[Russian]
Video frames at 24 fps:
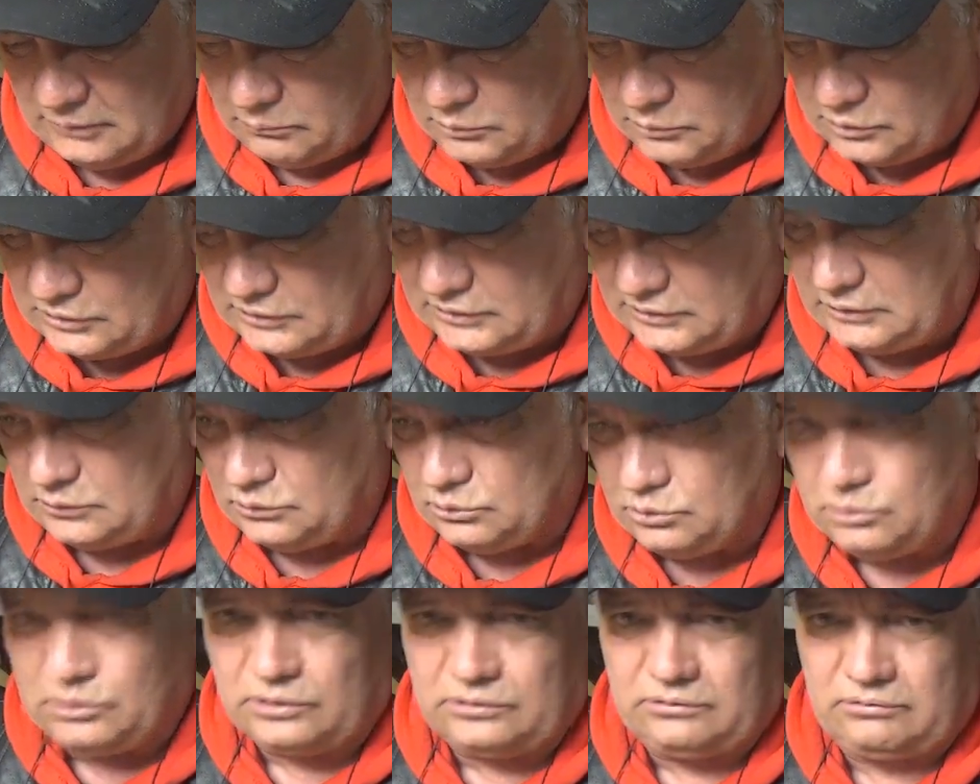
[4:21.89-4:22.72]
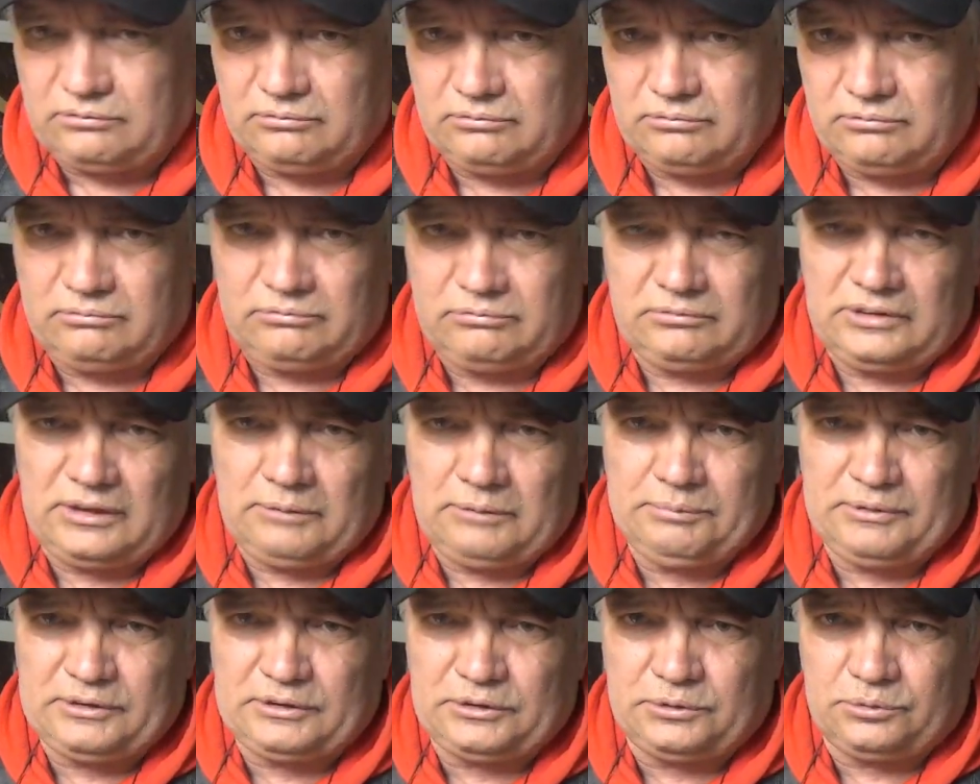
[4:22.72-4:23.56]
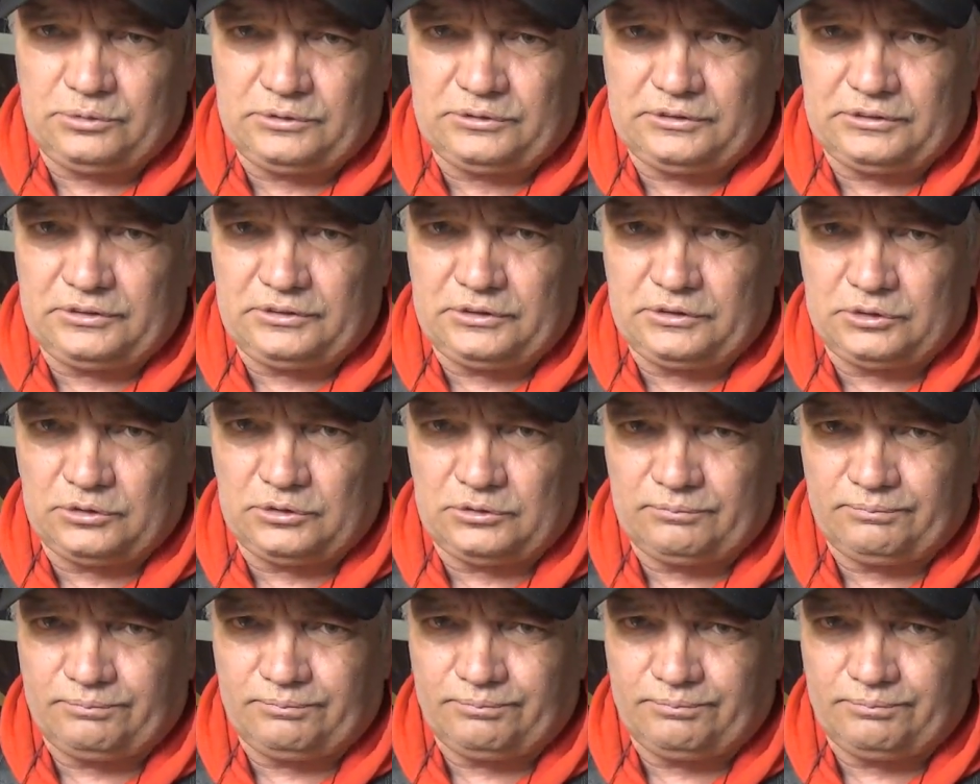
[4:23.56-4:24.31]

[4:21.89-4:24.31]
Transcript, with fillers: Мужики, ну вот, не обессудьте ничего.